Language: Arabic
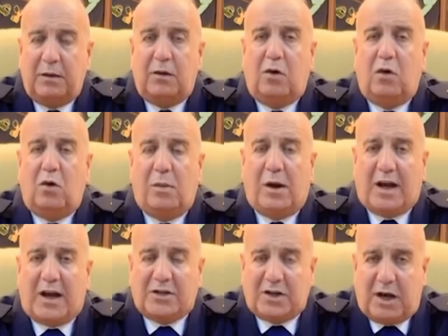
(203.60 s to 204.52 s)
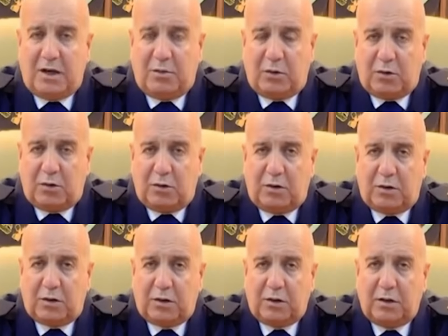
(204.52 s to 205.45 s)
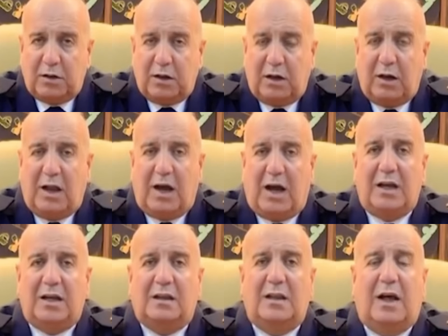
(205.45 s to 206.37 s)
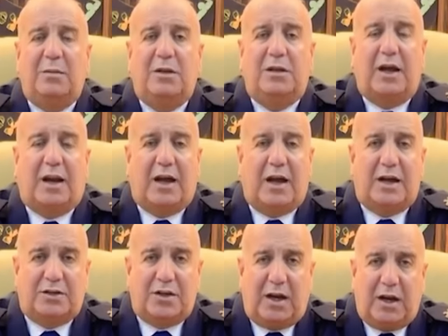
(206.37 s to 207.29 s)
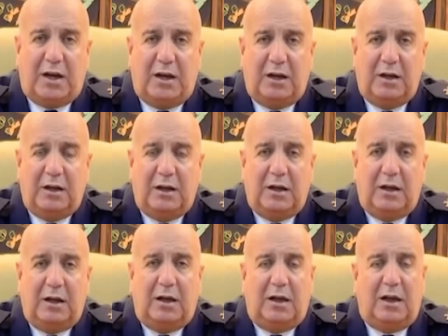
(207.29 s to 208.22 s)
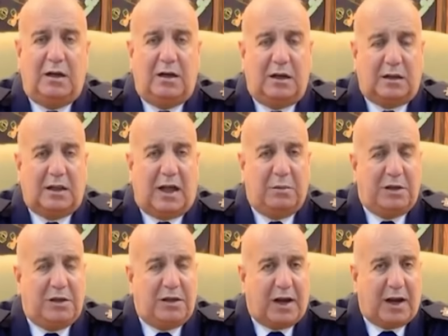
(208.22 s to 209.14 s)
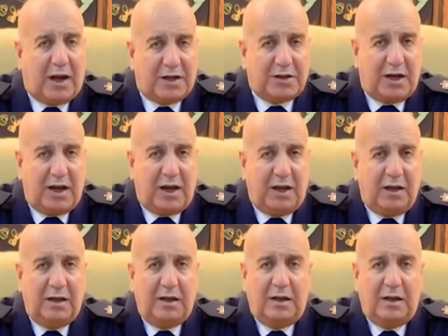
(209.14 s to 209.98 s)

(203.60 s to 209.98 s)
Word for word: ومراجع المرور لا يطلع بالدراجة لأن اللي يطلع بالدراجة